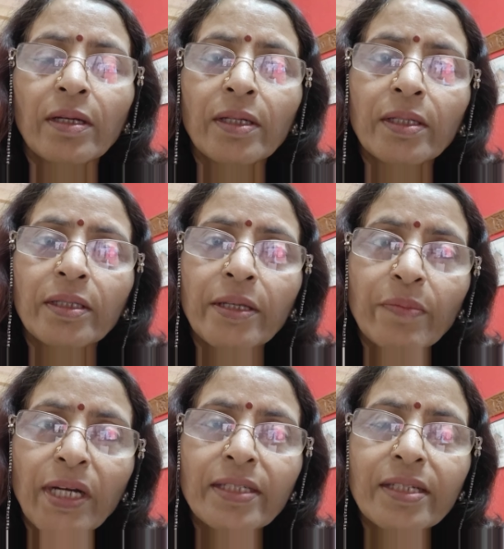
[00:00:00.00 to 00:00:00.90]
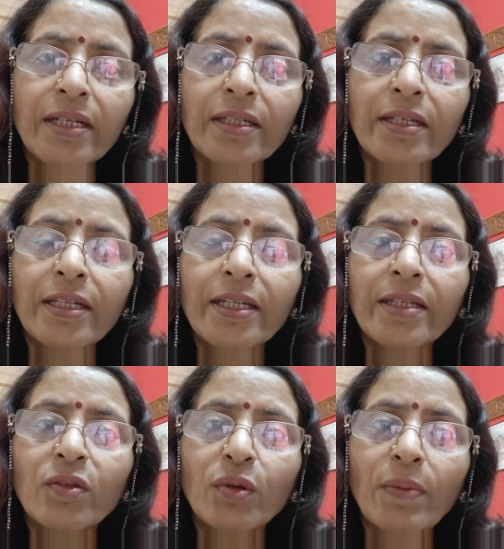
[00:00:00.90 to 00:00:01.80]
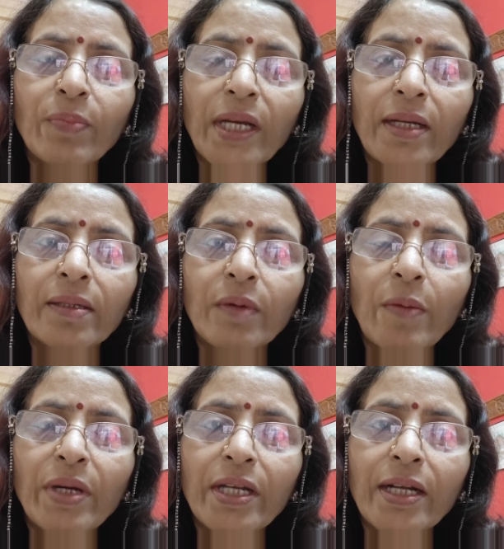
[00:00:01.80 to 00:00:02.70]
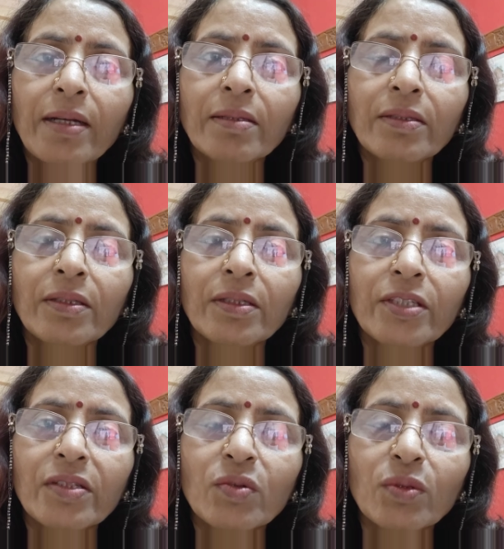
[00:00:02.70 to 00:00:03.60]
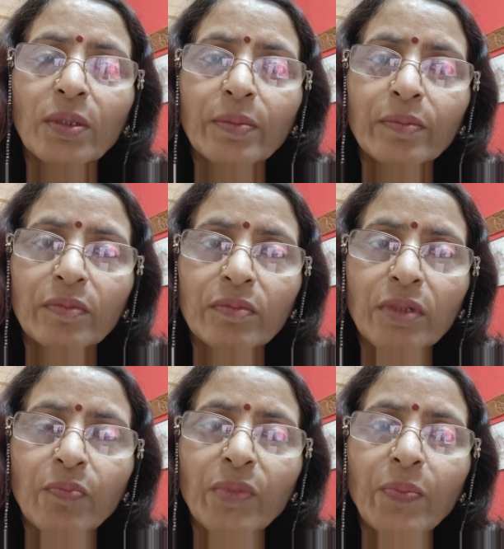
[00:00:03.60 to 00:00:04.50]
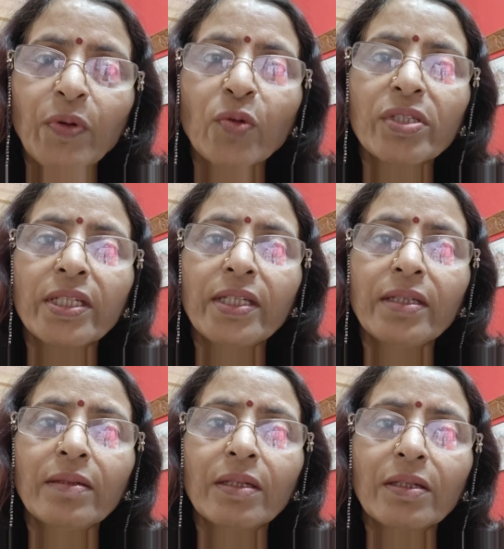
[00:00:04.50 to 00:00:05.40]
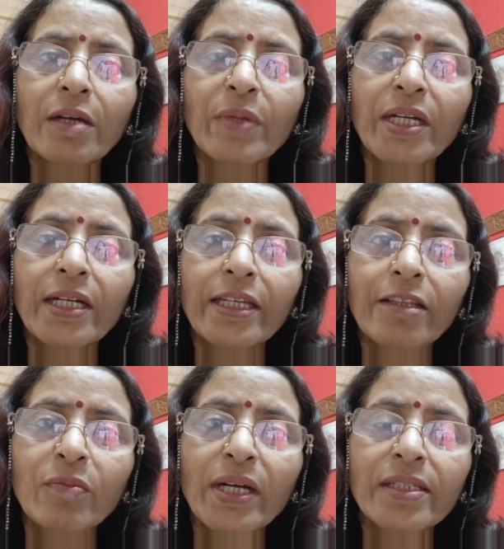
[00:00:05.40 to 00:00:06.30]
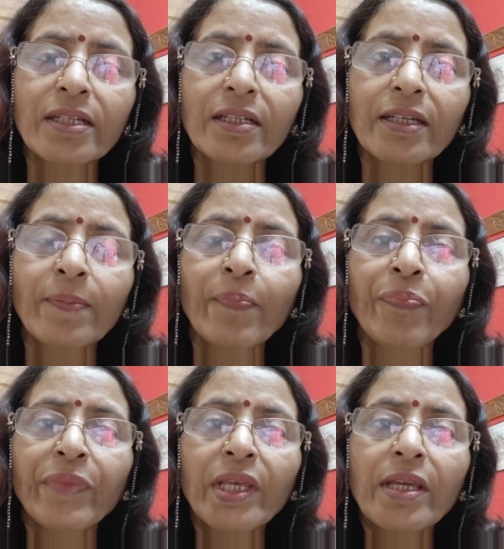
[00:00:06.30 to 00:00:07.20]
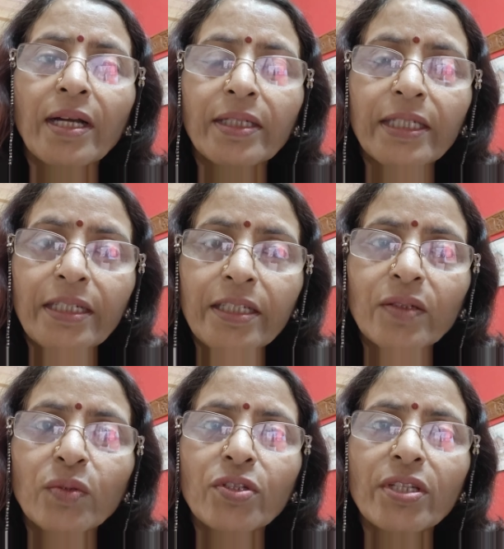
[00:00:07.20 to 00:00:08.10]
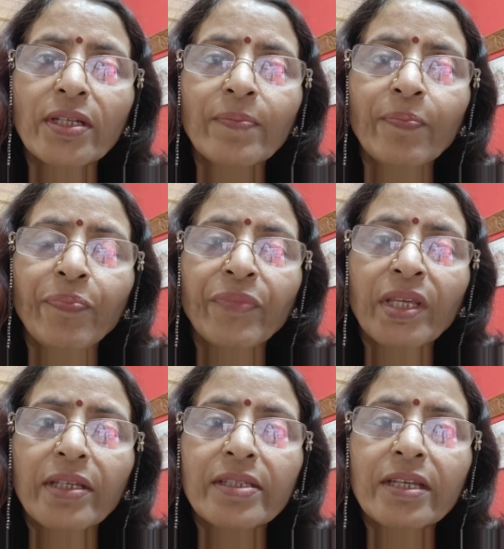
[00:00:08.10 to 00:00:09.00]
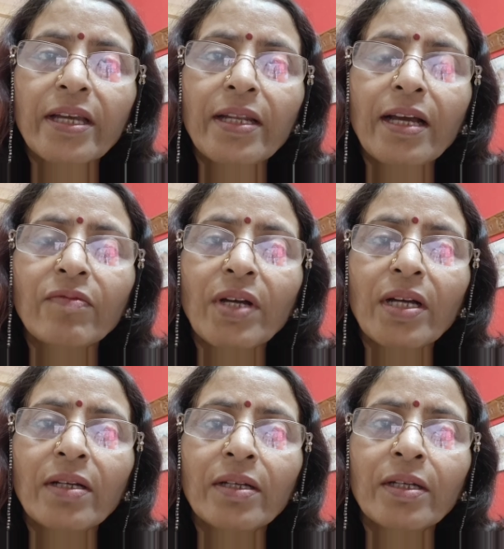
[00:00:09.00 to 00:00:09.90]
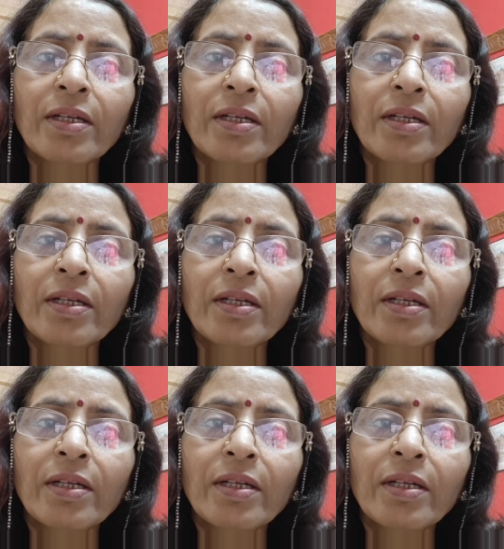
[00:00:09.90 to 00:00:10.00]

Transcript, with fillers: ये महासागर है एक तो अपना हमारा जिसको हम अपना पड़ोसी हमारा हिंद महासागर या इंडियन ओशन इसके अलावा